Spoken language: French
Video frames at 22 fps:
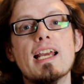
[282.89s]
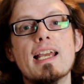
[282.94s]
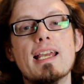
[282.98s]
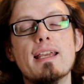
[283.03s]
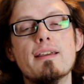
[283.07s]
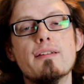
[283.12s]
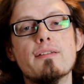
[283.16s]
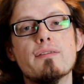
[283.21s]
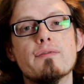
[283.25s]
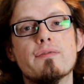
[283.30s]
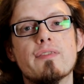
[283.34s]

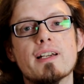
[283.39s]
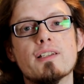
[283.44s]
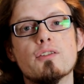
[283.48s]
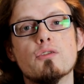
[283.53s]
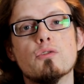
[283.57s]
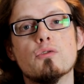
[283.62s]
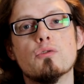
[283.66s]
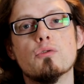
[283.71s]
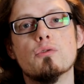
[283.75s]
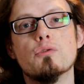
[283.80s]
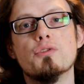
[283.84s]
et va
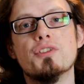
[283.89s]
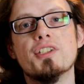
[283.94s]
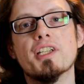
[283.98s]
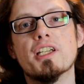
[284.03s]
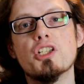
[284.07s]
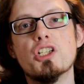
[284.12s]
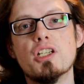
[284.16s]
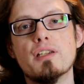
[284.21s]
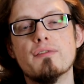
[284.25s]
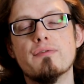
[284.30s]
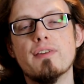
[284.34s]
se
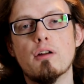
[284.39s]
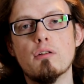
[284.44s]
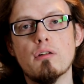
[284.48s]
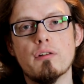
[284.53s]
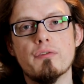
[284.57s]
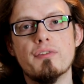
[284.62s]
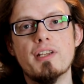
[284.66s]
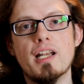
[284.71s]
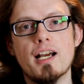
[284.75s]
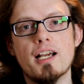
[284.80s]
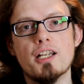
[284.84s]
diriger vers
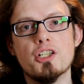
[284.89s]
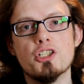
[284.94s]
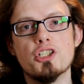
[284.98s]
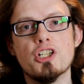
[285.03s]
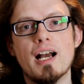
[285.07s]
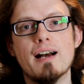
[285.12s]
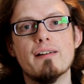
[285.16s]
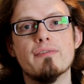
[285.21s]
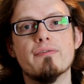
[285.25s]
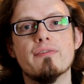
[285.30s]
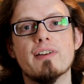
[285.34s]
leur village
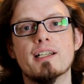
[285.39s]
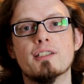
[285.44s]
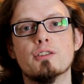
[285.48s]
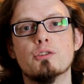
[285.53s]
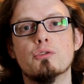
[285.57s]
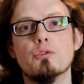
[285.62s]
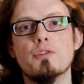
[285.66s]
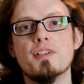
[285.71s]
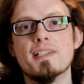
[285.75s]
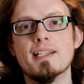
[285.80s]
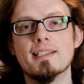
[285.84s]
afin
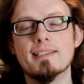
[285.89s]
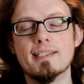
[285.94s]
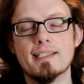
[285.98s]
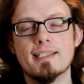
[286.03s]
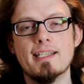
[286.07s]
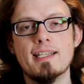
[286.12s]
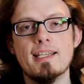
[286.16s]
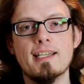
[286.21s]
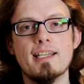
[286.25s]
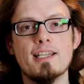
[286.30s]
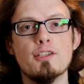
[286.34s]
de les
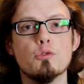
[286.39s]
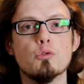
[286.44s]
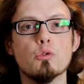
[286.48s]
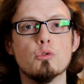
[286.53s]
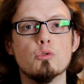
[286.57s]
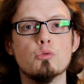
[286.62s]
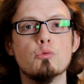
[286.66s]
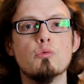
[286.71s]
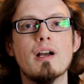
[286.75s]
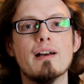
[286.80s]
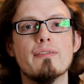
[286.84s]
attaquer et
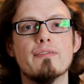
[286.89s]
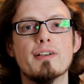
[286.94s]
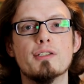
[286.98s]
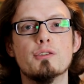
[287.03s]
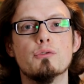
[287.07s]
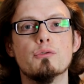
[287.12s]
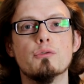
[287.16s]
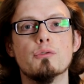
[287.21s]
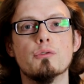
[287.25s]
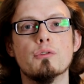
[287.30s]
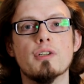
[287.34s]
surtout afin
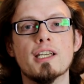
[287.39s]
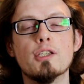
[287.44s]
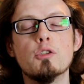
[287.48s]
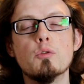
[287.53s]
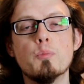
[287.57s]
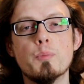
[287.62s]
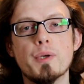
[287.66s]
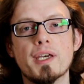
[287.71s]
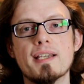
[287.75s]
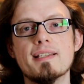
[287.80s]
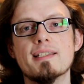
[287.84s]
de
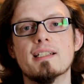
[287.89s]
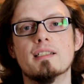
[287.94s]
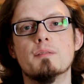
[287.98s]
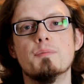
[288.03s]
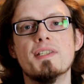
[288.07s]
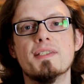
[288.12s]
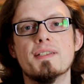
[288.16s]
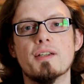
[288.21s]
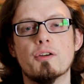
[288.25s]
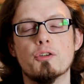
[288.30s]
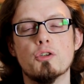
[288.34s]
récupérer cette
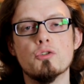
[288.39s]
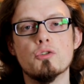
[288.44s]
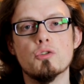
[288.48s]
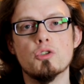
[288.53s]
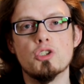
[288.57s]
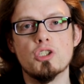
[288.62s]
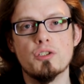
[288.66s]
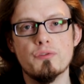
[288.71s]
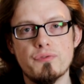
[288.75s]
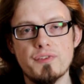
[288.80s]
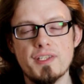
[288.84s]
mystérieuse
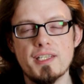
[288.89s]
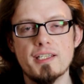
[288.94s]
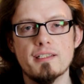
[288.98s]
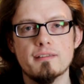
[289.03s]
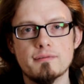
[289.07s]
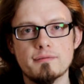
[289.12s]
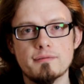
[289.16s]
jeune fille.